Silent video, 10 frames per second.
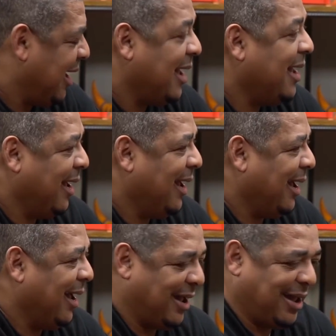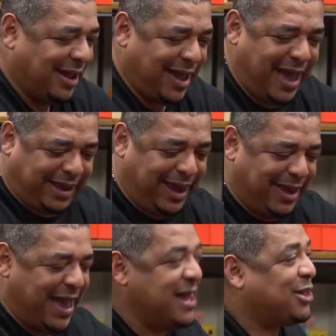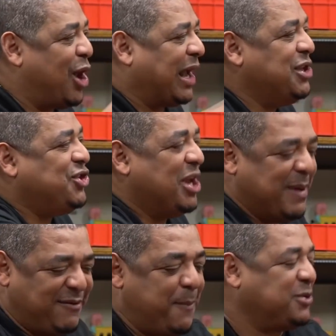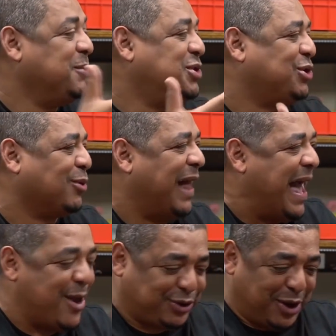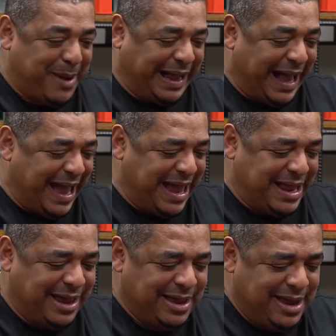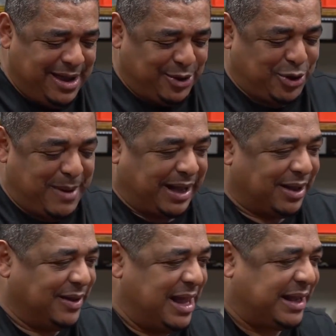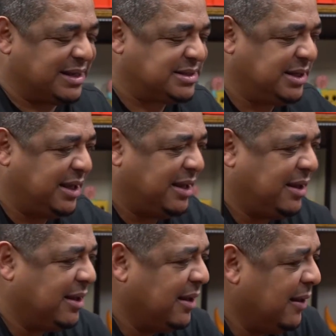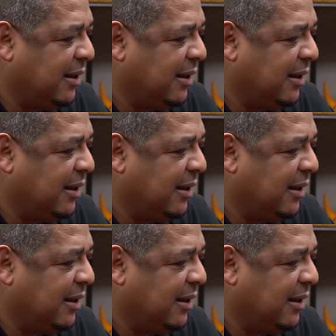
Caralho, na hora, sim! É, é, ele toca é, no time, ele vem pro é. time titular e eu tenho que marcar ele, né? Eu tô marcando ele aqui assim, ele.